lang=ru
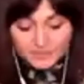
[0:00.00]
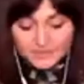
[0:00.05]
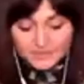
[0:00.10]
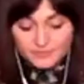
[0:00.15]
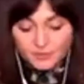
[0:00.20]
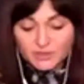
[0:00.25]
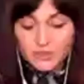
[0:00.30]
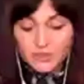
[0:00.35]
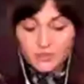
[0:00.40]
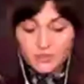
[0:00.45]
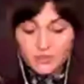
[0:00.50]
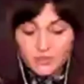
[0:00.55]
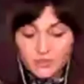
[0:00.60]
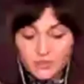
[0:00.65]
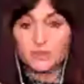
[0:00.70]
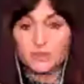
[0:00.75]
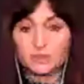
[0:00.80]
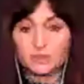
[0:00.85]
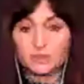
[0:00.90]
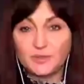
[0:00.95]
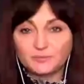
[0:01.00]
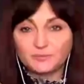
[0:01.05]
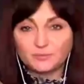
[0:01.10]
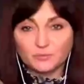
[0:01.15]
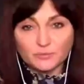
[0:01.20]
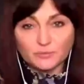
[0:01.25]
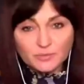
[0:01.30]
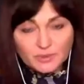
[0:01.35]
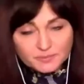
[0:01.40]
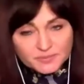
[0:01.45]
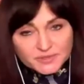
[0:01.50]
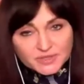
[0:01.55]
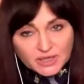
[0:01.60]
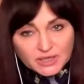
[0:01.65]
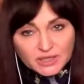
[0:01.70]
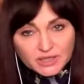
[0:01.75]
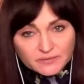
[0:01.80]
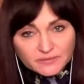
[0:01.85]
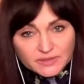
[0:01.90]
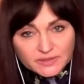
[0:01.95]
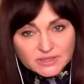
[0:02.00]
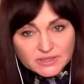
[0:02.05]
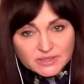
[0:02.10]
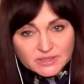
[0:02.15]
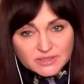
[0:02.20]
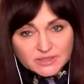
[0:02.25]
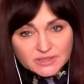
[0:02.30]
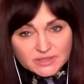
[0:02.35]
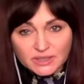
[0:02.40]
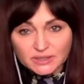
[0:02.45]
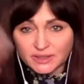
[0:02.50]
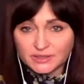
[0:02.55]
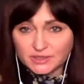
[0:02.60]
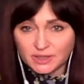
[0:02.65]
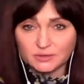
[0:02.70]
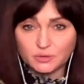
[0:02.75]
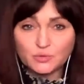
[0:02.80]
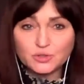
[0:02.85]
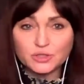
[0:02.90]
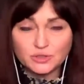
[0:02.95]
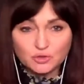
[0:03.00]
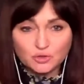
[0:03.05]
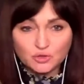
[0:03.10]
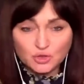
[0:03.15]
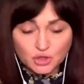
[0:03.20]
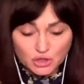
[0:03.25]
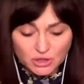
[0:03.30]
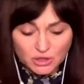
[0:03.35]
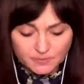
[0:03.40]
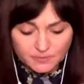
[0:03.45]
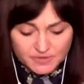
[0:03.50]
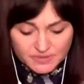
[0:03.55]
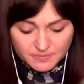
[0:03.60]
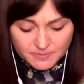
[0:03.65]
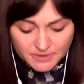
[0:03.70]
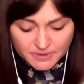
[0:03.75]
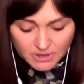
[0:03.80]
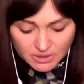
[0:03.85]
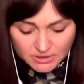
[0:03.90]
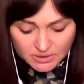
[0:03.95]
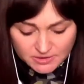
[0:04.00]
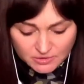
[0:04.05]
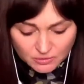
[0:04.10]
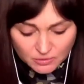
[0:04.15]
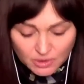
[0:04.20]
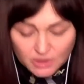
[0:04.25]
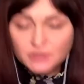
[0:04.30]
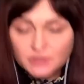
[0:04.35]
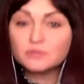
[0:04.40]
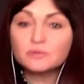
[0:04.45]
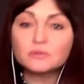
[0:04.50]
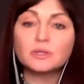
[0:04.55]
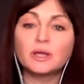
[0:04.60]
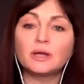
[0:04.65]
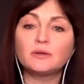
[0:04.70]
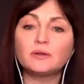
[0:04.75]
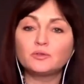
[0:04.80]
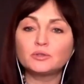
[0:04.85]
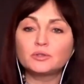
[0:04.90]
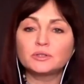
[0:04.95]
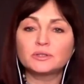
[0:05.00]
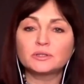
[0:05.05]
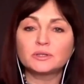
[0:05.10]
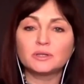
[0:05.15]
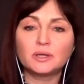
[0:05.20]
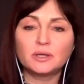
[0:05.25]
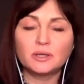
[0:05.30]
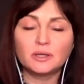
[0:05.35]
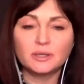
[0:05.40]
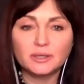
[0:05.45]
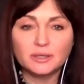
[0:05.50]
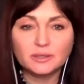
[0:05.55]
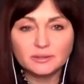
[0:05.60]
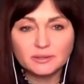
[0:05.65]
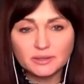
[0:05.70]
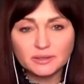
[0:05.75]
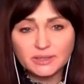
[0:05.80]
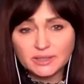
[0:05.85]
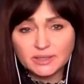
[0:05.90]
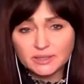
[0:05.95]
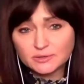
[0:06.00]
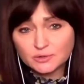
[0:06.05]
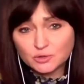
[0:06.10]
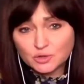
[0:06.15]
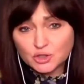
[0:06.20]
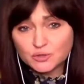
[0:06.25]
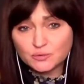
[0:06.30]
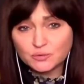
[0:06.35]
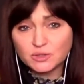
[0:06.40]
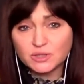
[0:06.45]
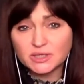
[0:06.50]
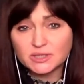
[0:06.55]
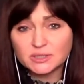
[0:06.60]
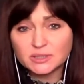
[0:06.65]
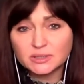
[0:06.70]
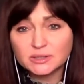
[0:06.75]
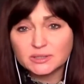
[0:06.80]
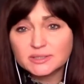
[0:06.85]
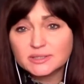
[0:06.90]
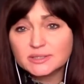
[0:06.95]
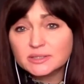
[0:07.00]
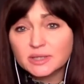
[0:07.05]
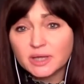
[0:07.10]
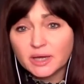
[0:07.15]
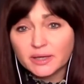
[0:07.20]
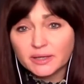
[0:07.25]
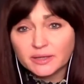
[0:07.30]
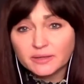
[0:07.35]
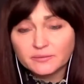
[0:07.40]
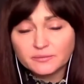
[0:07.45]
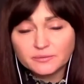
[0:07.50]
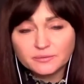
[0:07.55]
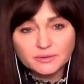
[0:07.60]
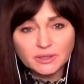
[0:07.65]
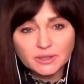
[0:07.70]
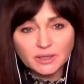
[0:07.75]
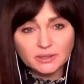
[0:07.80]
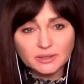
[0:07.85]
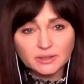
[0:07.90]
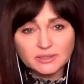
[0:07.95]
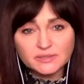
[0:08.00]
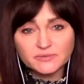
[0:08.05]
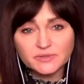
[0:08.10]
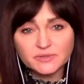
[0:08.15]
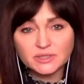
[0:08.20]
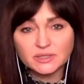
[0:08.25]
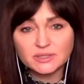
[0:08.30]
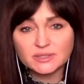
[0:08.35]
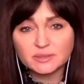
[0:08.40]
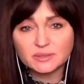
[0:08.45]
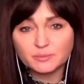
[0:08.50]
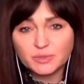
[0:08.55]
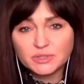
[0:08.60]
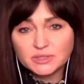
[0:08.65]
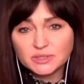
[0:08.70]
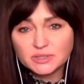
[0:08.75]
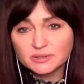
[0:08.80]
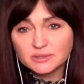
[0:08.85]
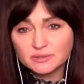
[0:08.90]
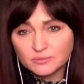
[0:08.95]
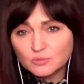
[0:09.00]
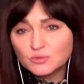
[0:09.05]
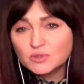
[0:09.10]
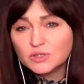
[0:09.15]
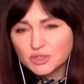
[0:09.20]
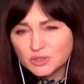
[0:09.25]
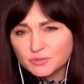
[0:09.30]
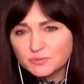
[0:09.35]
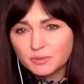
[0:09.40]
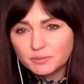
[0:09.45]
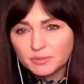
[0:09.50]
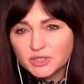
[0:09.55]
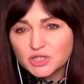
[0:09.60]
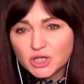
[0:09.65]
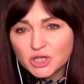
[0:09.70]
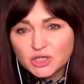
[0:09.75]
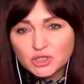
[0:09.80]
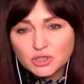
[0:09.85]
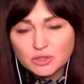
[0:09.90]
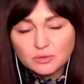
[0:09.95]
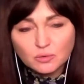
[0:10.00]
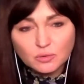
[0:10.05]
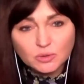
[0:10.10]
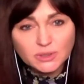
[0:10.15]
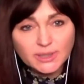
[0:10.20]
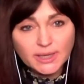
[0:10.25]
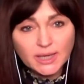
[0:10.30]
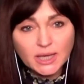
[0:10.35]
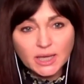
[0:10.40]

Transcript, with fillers: позвольте немножко абстрагироваться, отойти от Грузии, чуть шире посмотреть на ситуацию. Да. Вот э, существует несколько сценариев да, развития событий, ну, скажем, на ближайший год.